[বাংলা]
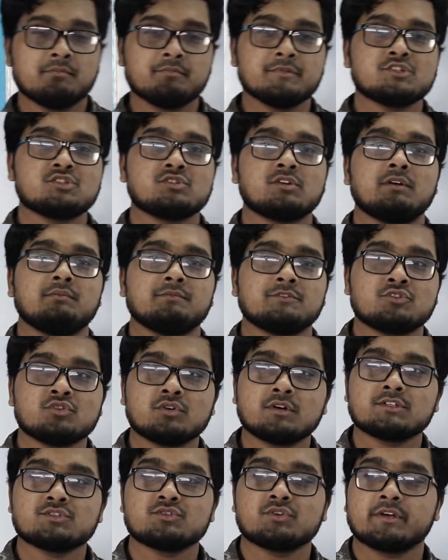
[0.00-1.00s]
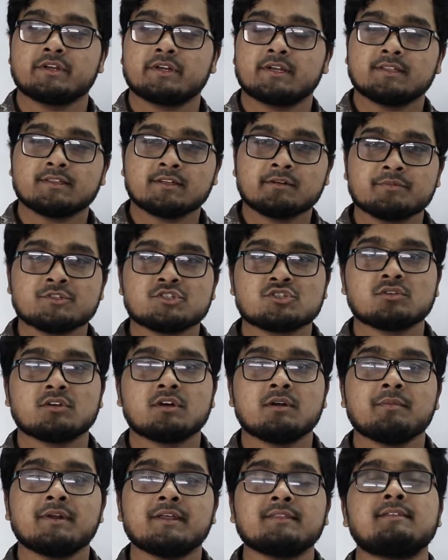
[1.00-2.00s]
বিশ্বগ্রাম যোগাযোগের ক্ষেত্রে
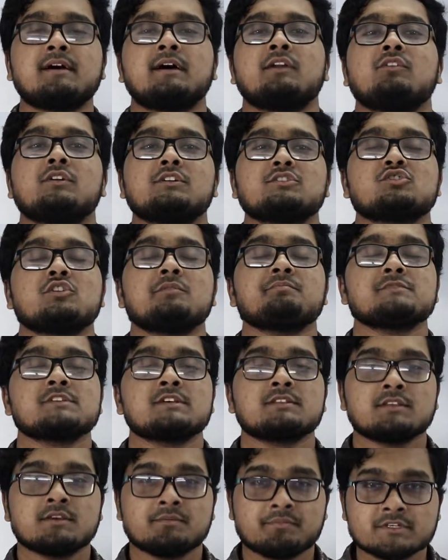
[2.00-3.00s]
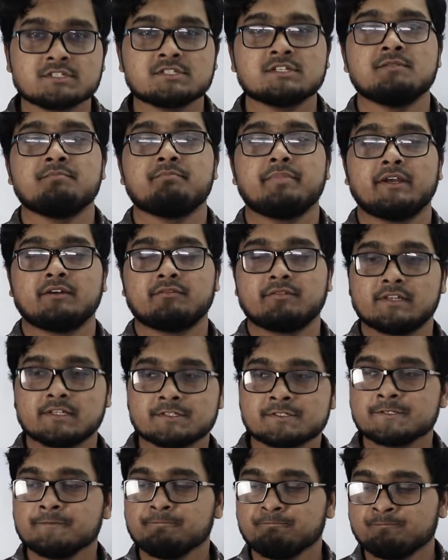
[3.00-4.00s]
বিশ্বগ্রামের এই ধারণাটা সবচাইতে বেশি ইম্প্যাক্ট
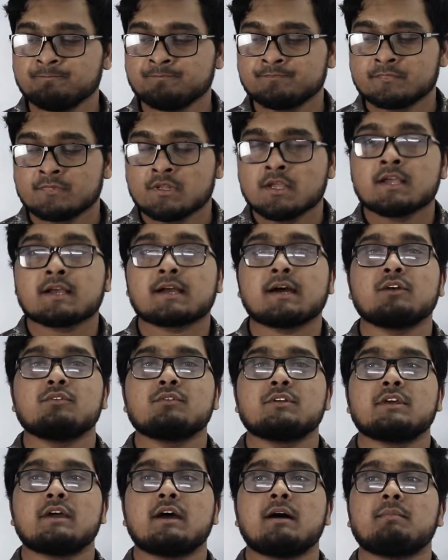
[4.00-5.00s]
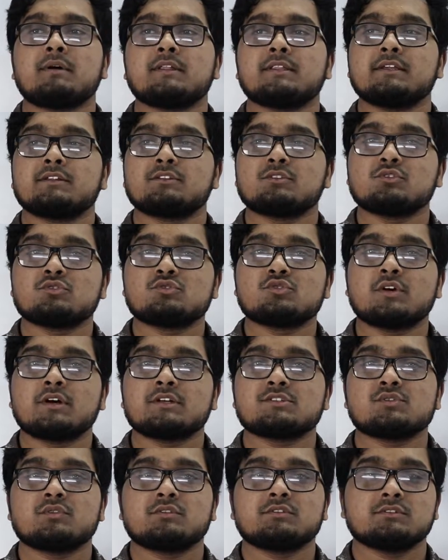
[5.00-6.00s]
ফেলেছে কারণ কি আমাদের তো
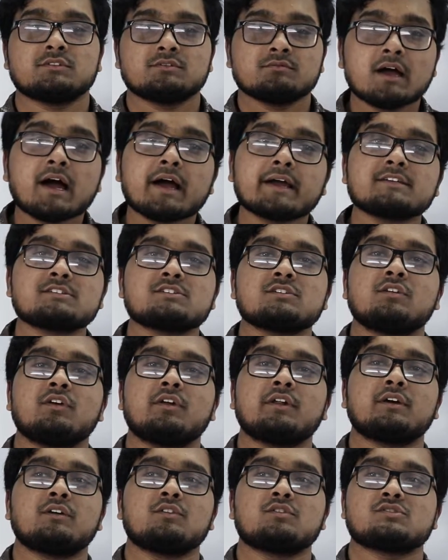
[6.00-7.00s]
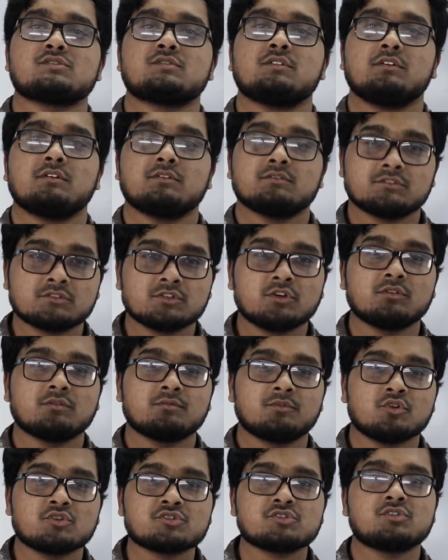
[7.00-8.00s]
যোগাযোগ আগে ছিল অনেক কষ্ট
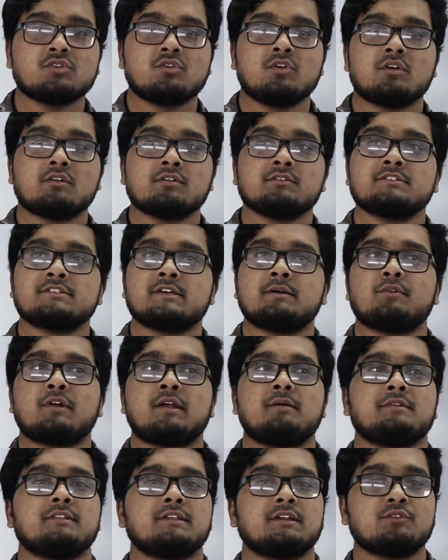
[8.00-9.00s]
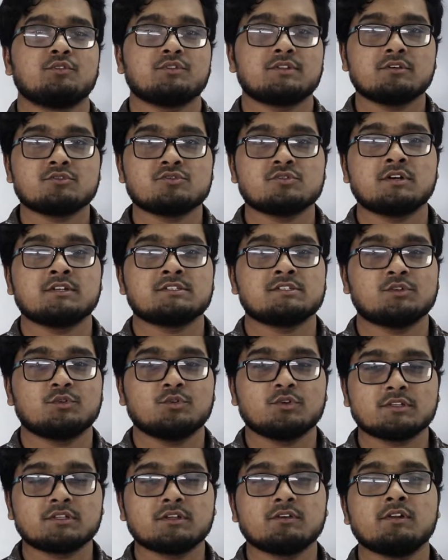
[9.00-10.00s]
কষ্টকর যেমন আমাদের কোথাও যোগাযোগ
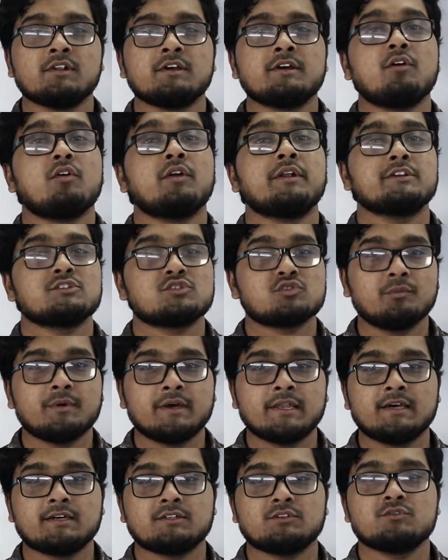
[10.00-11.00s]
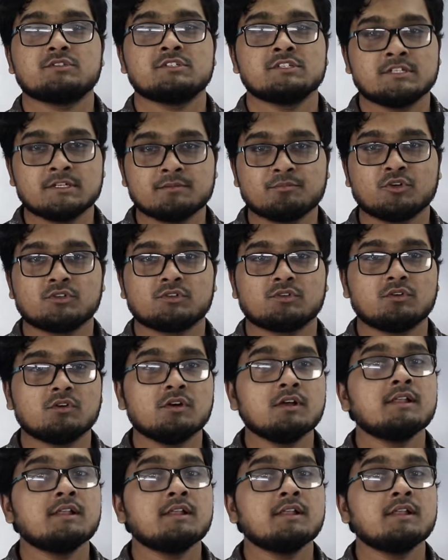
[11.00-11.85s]
করতে হলে অনেক সময় লাগতো চিঠিপত্র